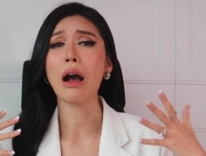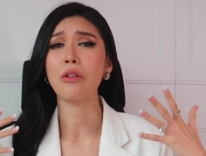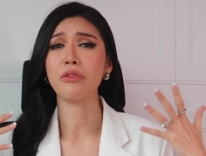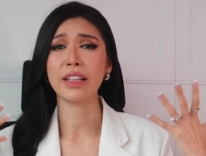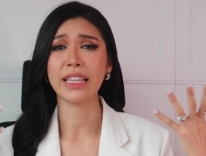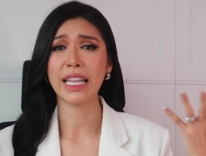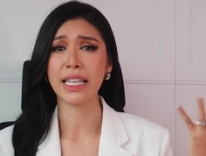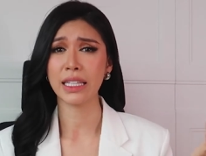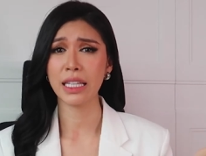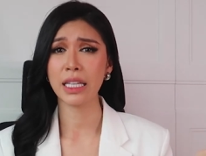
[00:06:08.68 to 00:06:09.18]
học
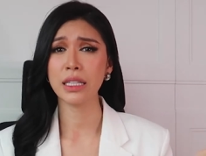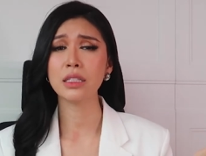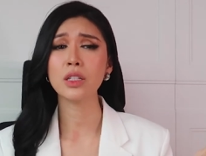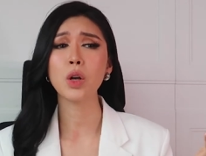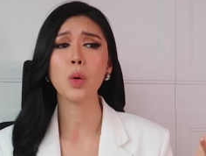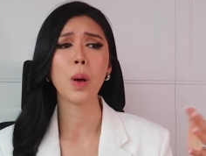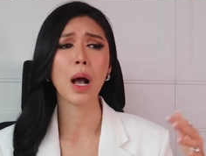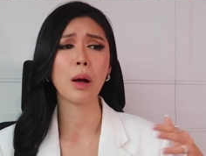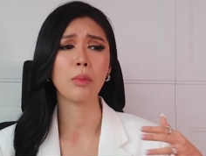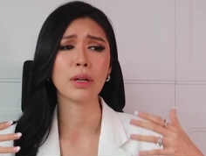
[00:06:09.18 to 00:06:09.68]
về tài chính
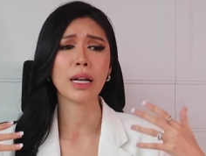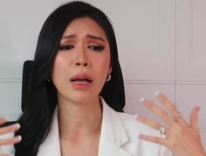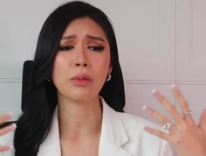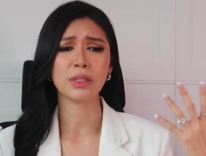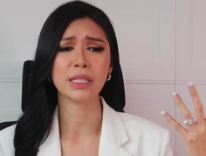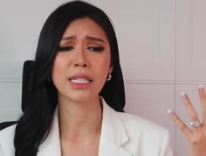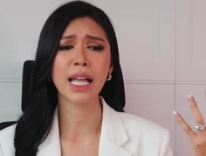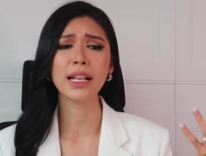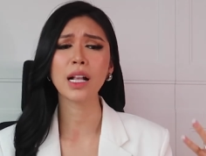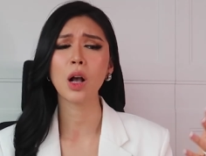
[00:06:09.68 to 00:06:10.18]
cũng không có
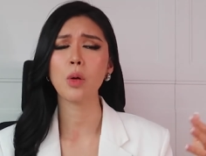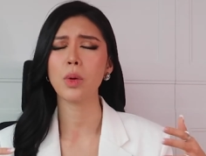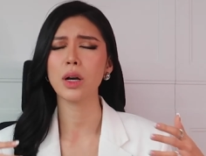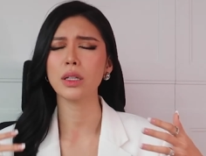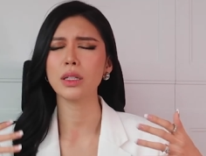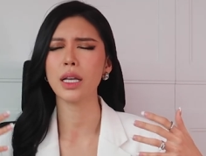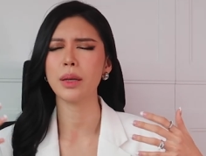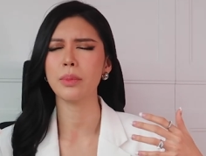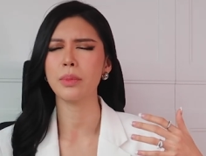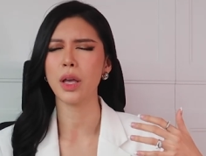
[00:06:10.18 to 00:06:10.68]
đọc sách không
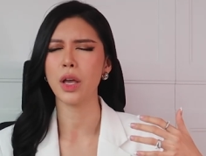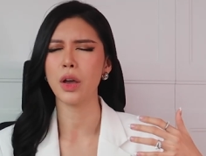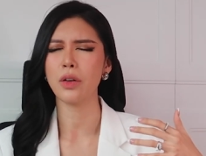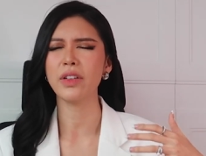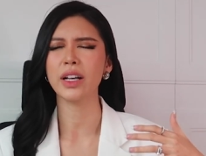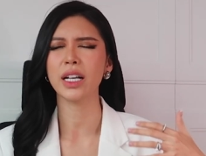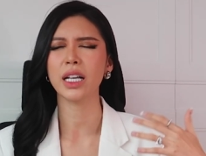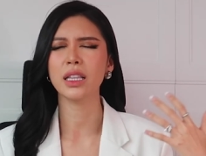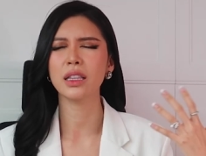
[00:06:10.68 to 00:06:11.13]
có tìm hiểu về